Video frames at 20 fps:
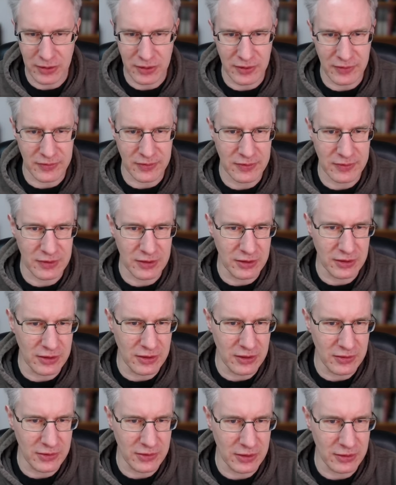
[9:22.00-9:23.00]
Das ist die
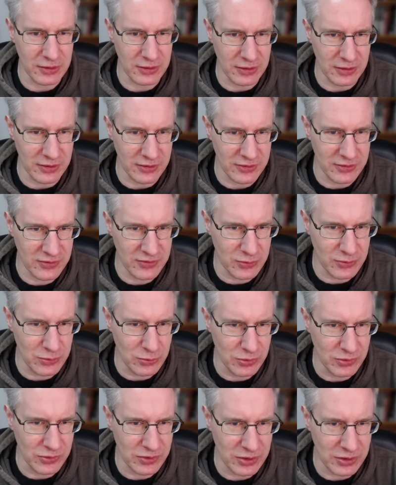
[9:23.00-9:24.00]
Idee dieses
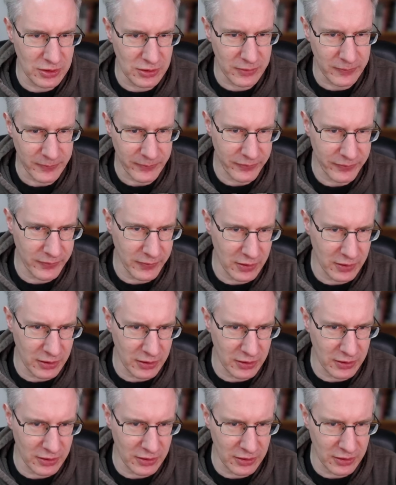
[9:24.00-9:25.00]
Zuges hier,
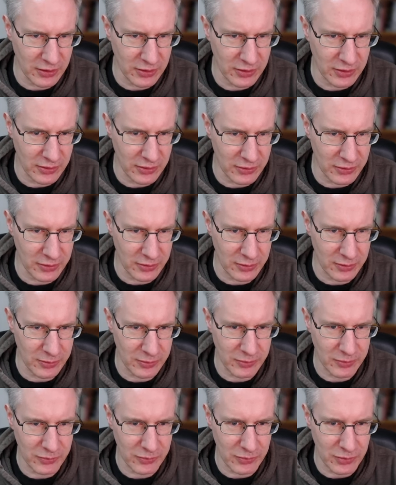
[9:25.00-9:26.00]
den ich äh,
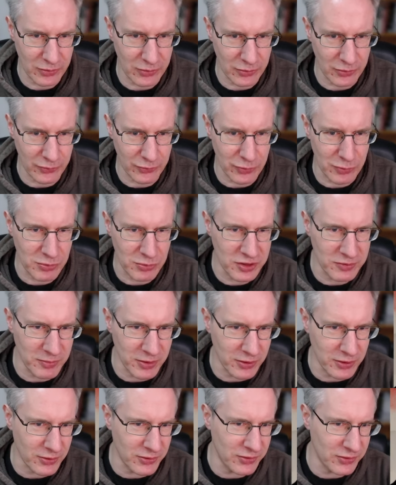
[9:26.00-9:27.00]
also für mich
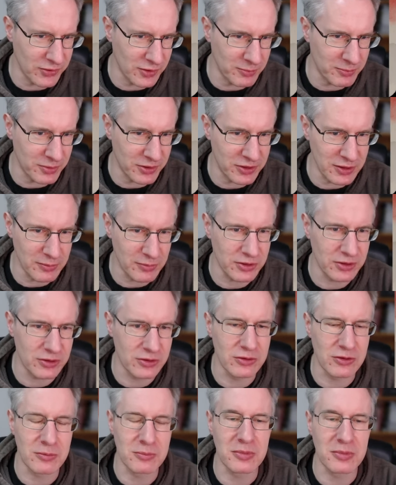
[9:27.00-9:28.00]
mal aus dieser Partie
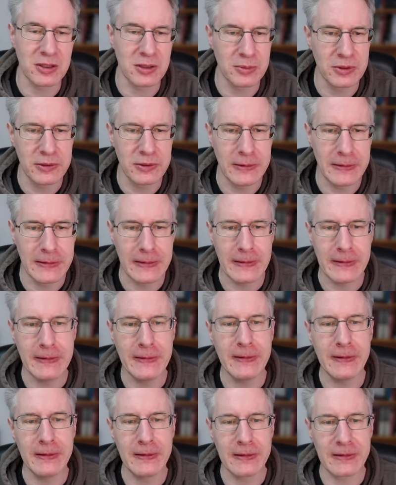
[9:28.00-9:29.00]
mitgenommen habe,
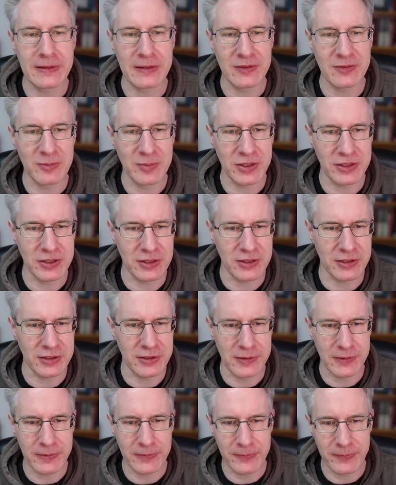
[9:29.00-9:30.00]
dass man
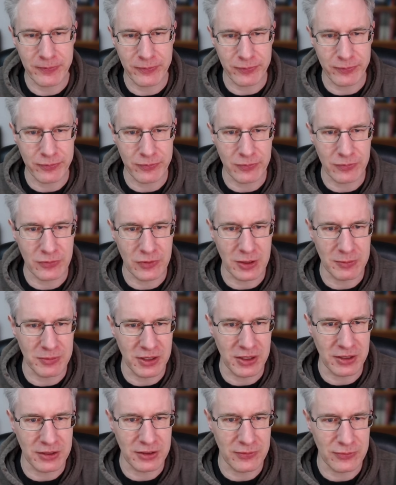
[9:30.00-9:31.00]
da mh, hm, dem
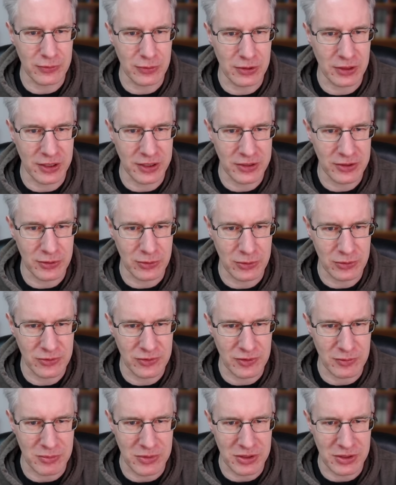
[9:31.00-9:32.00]
Gegner vielleicht auch
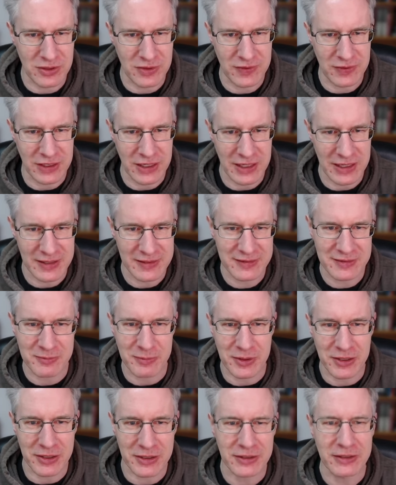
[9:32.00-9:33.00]
zumindest
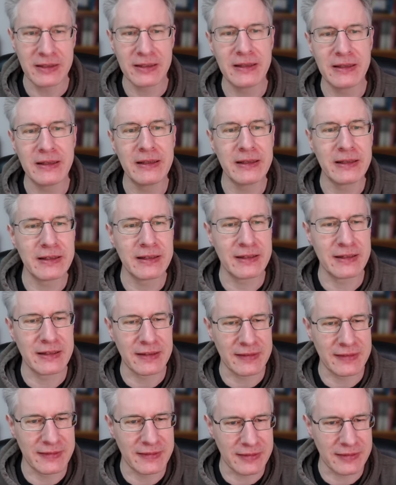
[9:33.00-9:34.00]
erstmal
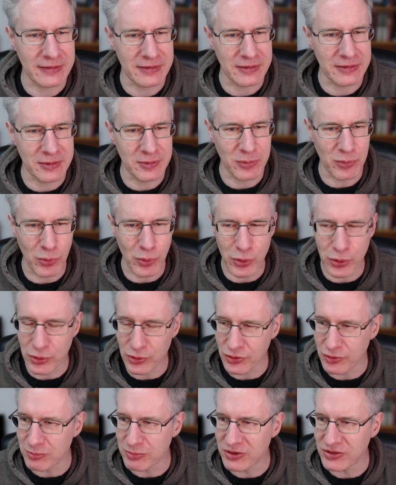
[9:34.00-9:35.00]
das äh,
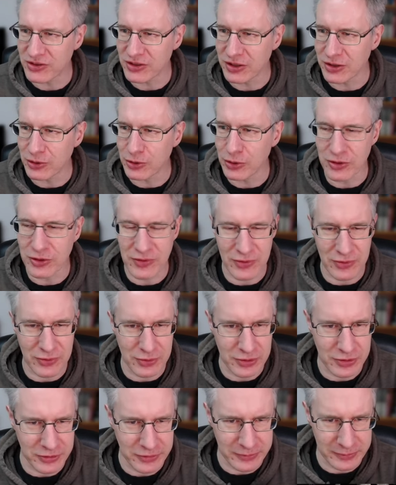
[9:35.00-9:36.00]
Mojo so ein bisschen gönnen
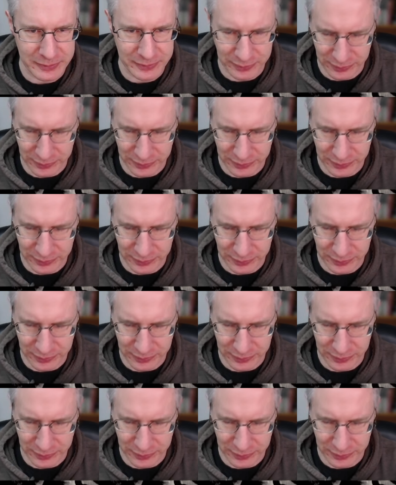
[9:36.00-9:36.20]
sollte